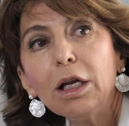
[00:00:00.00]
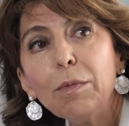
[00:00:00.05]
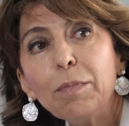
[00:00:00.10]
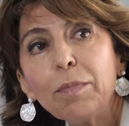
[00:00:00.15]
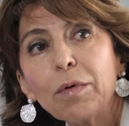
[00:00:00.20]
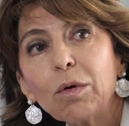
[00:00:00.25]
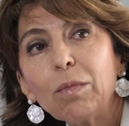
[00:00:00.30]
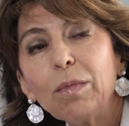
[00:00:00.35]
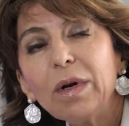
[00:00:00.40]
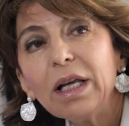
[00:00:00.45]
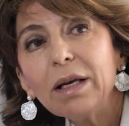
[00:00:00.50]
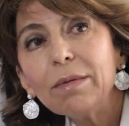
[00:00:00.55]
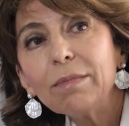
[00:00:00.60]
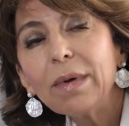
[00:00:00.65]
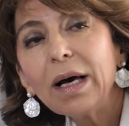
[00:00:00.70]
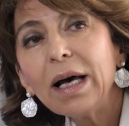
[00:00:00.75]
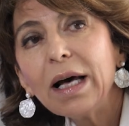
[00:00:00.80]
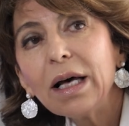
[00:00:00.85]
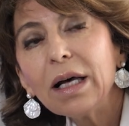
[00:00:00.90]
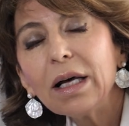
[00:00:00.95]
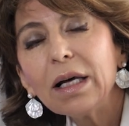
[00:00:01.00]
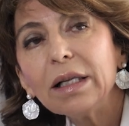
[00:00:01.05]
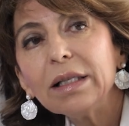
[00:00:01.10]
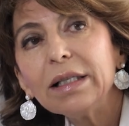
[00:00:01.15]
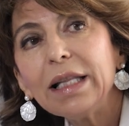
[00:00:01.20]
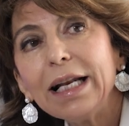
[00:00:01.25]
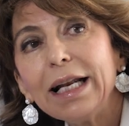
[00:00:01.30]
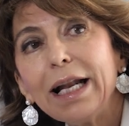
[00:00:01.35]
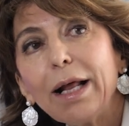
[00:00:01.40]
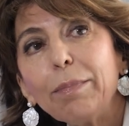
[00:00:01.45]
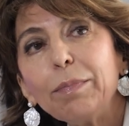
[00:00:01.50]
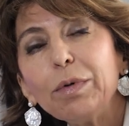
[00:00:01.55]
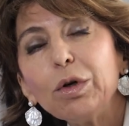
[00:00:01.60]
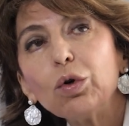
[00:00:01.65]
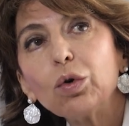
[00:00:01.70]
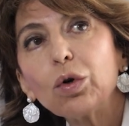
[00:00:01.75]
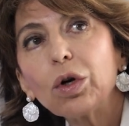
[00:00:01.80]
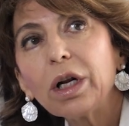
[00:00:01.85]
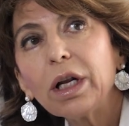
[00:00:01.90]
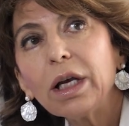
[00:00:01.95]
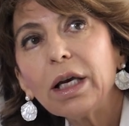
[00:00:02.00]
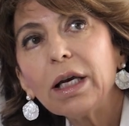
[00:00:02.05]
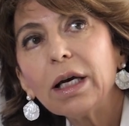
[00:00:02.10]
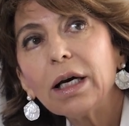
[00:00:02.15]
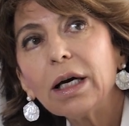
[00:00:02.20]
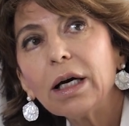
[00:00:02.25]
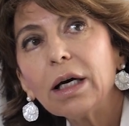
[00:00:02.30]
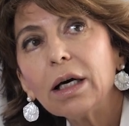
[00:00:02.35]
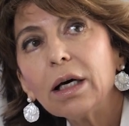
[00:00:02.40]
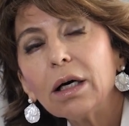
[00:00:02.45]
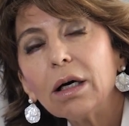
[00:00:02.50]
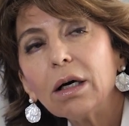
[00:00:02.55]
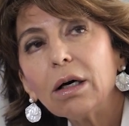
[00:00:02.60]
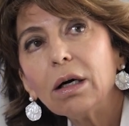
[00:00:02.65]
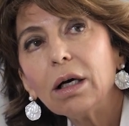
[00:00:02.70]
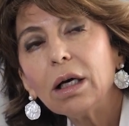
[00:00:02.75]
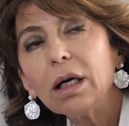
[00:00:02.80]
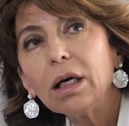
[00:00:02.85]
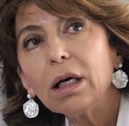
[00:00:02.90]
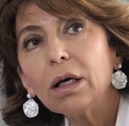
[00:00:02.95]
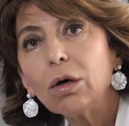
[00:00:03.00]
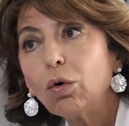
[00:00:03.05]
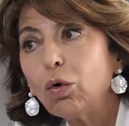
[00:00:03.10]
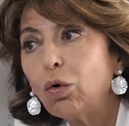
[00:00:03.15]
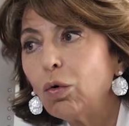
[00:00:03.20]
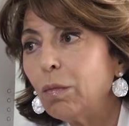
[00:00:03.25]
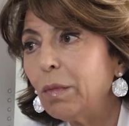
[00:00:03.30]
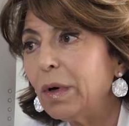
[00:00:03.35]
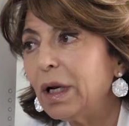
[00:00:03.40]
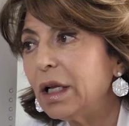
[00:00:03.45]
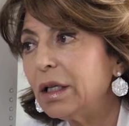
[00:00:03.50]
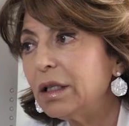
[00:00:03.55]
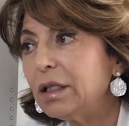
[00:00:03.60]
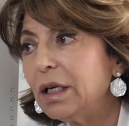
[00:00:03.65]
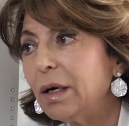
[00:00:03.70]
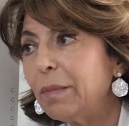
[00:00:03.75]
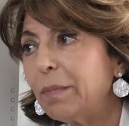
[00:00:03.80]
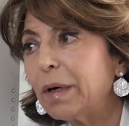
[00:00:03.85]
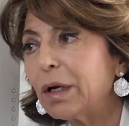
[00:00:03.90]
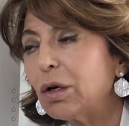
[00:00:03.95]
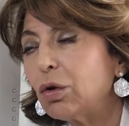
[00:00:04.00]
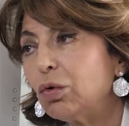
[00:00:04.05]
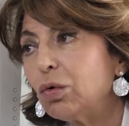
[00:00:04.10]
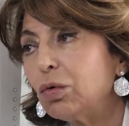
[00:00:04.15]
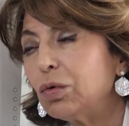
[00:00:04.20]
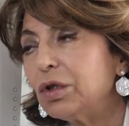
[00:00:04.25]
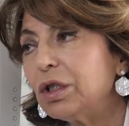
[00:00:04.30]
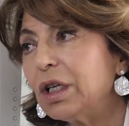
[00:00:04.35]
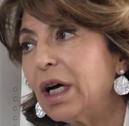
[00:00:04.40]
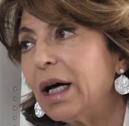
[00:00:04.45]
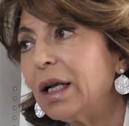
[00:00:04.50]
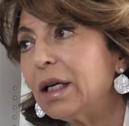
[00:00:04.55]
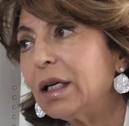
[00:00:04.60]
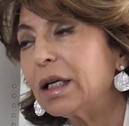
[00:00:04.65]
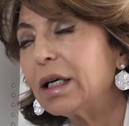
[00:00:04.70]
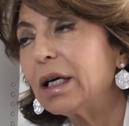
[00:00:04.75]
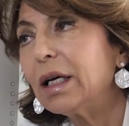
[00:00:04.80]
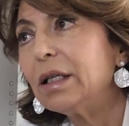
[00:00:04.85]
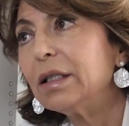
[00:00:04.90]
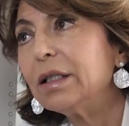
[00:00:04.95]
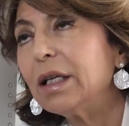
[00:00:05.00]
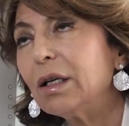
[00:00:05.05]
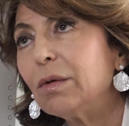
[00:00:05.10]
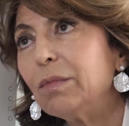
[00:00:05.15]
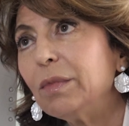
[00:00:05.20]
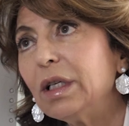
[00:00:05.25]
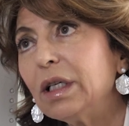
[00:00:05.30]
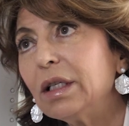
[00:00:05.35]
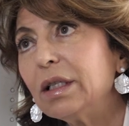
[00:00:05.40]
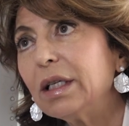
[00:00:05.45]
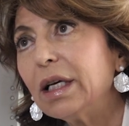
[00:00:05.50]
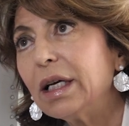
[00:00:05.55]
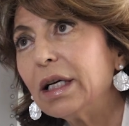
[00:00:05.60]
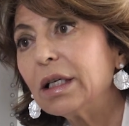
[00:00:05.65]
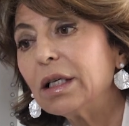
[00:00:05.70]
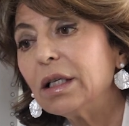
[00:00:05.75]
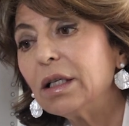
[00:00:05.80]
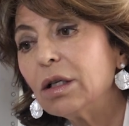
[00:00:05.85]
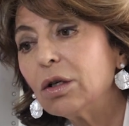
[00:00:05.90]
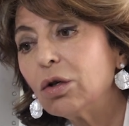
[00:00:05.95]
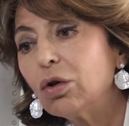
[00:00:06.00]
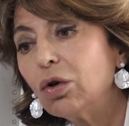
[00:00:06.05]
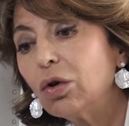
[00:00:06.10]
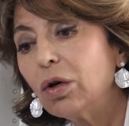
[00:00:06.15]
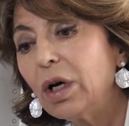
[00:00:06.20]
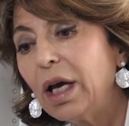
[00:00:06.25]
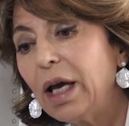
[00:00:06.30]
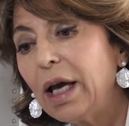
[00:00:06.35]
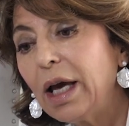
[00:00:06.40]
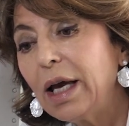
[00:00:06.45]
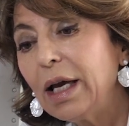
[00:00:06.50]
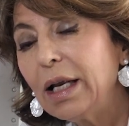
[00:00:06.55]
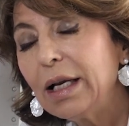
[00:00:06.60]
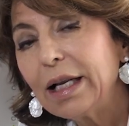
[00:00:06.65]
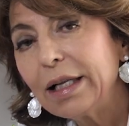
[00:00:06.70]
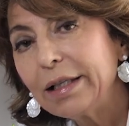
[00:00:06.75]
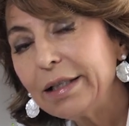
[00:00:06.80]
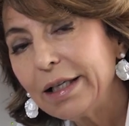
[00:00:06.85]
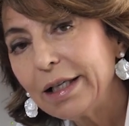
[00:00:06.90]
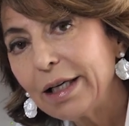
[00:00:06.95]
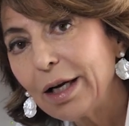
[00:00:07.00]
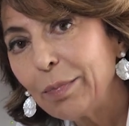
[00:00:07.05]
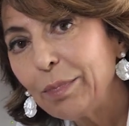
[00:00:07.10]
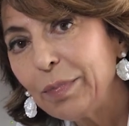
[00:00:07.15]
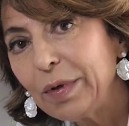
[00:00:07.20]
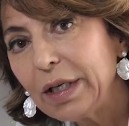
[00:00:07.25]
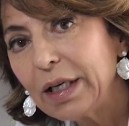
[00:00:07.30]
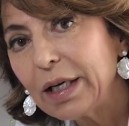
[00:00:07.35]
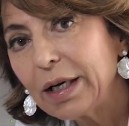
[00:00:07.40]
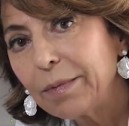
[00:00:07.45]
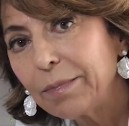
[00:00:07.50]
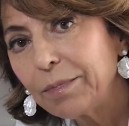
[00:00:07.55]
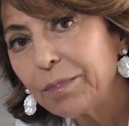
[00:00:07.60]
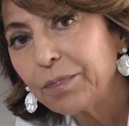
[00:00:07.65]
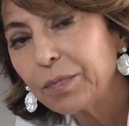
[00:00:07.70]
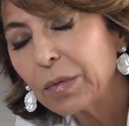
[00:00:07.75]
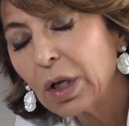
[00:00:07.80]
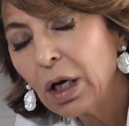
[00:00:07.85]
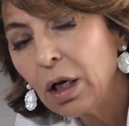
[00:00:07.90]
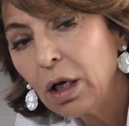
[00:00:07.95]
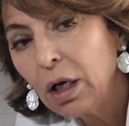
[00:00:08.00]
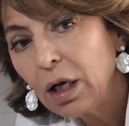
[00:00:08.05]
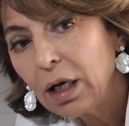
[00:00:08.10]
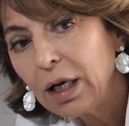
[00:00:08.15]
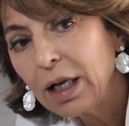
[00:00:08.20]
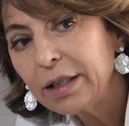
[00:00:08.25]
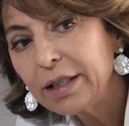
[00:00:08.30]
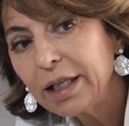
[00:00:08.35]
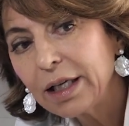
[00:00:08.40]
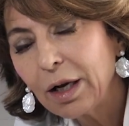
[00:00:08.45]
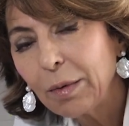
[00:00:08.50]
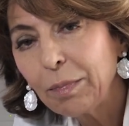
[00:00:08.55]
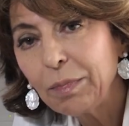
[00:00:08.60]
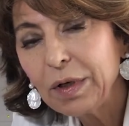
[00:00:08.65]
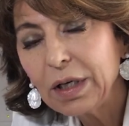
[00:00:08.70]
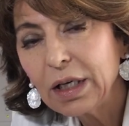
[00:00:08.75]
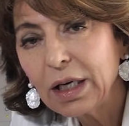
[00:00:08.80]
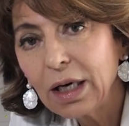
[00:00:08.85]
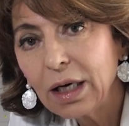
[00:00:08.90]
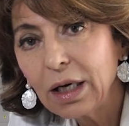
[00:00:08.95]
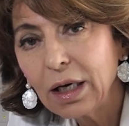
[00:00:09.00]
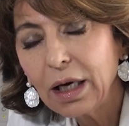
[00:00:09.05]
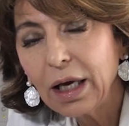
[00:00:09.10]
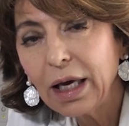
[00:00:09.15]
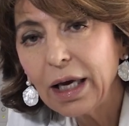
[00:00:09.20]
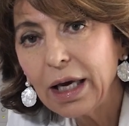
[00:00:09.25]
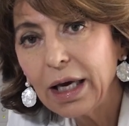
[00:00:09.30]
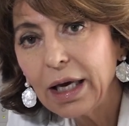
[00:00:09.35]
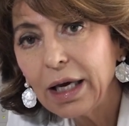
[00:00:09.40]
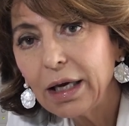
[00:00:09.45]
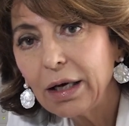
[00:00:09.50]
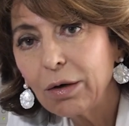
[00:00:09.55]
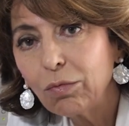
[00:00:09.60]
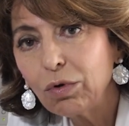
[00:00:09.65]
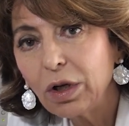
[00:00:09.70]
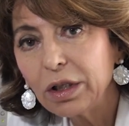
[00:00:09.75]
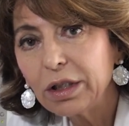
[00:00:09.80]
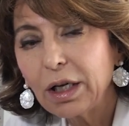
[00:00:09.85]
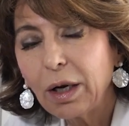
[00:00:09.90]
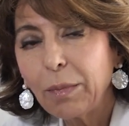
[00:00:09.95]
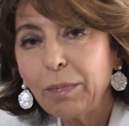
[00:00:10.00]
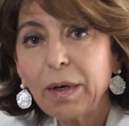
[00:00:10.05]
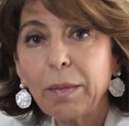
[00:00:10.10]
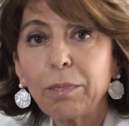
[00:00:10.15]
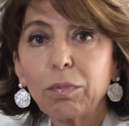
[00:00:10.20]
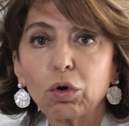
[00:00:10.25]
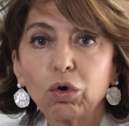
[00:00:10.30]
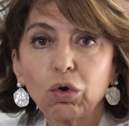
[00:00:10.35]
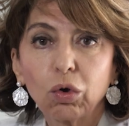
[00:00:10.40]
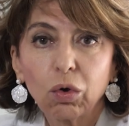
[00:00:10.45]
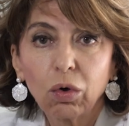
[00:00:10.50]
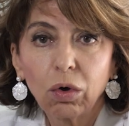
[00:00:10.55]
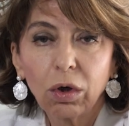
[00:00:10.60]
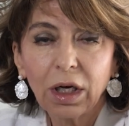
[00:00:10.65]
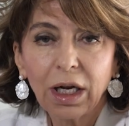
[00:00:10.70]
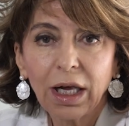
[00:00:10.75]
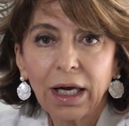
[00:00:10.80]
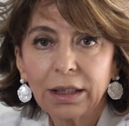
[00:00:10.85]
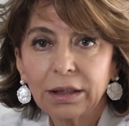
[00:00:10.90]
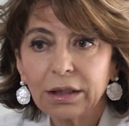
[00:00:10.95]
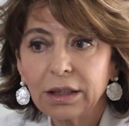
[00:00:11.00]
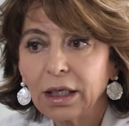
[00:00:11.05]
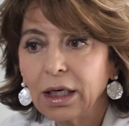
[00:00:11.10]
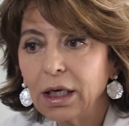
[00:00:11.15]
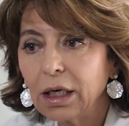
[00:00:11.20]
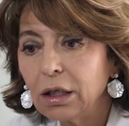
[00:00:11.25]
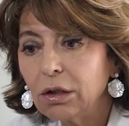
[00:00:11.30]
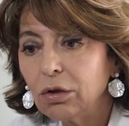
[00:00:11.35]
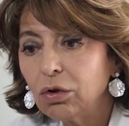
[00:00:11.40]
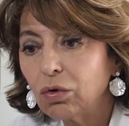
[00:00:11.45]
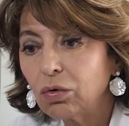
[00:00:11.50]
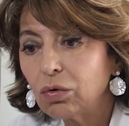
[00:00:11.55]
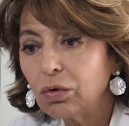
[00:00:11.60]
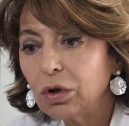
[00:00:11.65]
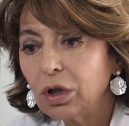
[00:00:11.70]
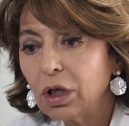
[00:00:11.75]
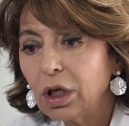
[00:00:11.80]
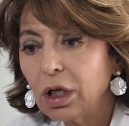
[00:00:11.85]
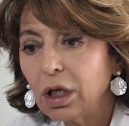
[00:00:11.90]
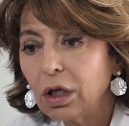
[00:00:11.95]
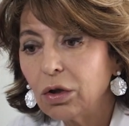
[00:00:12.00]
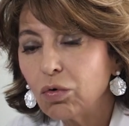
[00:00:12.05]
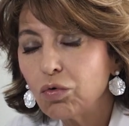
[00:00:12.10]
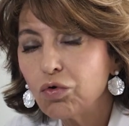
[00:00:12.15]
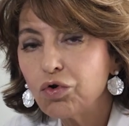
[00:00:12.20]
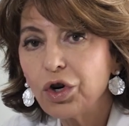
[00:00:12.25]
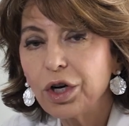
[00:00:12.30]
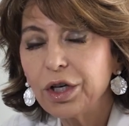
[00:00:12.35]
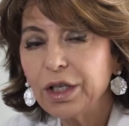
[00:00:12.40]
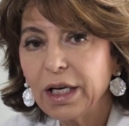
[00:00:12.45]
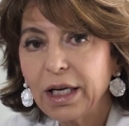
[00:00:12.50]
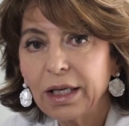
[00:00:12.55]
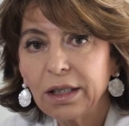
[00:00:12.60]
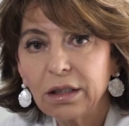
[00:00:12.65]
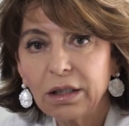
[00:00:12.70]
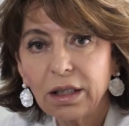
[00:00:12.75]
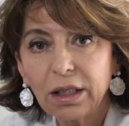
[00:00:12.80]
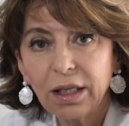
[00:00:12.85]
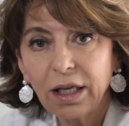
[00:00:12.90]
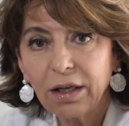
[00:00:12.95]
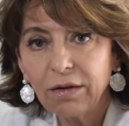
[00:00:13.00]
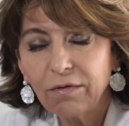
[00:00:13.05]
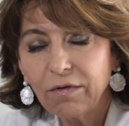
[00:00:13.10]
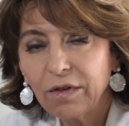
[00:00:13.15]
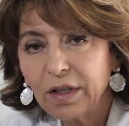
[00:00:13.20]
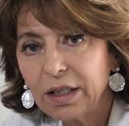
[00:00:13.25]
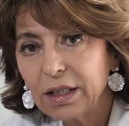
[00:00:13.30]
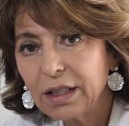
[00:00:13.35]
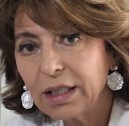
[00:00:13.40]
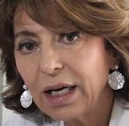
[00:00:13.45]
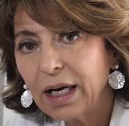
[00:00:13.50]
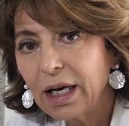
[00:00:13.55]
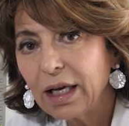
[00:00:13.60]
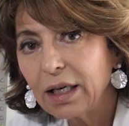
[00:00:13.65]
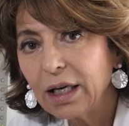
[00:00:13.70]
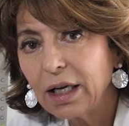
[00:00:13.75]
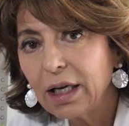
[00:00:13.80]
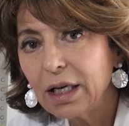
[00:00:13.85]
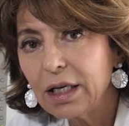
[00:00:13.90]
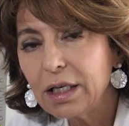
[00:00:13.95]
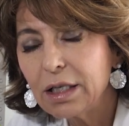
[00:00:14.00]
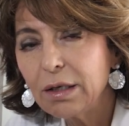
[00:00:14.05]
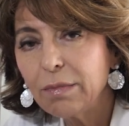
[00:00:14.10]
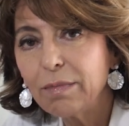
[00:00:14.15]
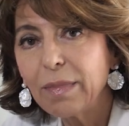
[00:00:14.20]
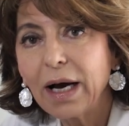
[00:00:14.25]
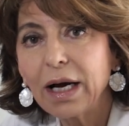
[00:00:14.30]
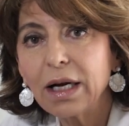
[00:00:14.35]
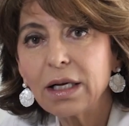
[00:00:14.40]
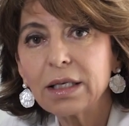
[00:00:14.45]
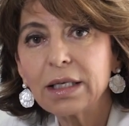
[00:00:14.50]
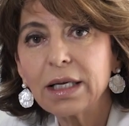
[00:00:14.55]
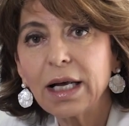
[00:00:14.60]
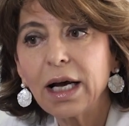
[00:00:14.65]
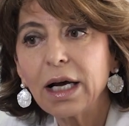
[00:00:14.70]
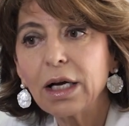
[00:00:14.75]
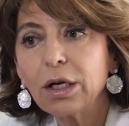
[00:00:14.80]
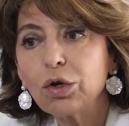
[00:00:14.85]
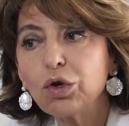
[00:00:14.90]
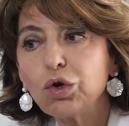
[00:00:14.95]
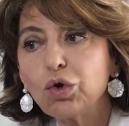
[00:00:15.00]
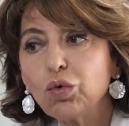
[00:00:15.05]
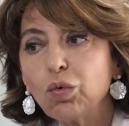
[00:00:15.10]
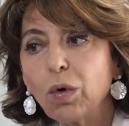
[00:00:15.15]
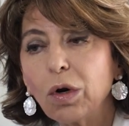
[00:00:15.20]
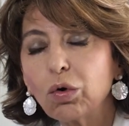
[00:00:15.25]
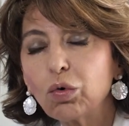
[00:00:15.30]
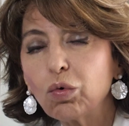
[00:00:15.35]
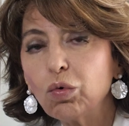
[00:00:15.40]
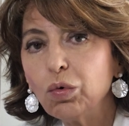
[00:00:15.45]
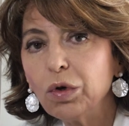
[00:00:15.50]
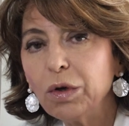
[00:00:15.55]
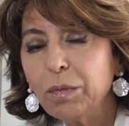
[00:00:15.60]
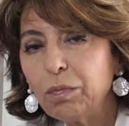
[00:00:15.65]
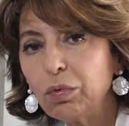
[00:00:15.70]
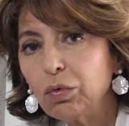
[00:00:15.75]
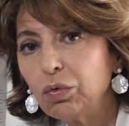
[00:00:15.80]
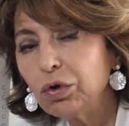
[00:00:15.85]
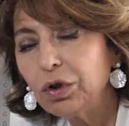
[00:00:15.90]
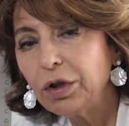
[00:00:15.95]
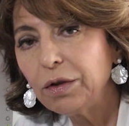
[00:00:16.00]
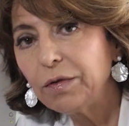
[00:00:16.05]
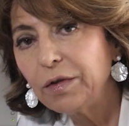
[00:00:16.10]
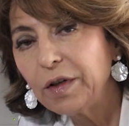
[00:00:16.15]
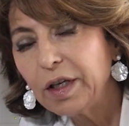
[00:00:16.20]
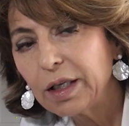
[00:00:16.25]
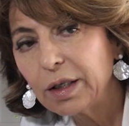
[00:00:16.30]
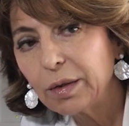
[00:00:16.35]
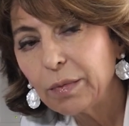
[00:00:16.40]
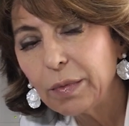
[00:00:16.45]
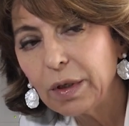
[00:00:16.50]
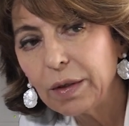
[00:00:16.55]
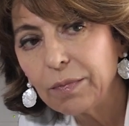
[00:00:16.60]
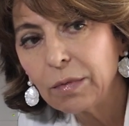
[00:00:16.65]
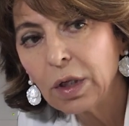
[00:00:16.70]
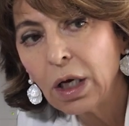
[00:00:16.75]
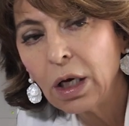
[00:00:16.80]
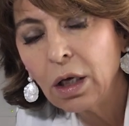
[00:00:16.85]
Il problema della piorrea eh, o malattia parodontale, che è il termine tecnico, è la terapia. La terapia è una terapia protocollata, non, non c'è niente da inventare e si basa su alcuni punti fermi.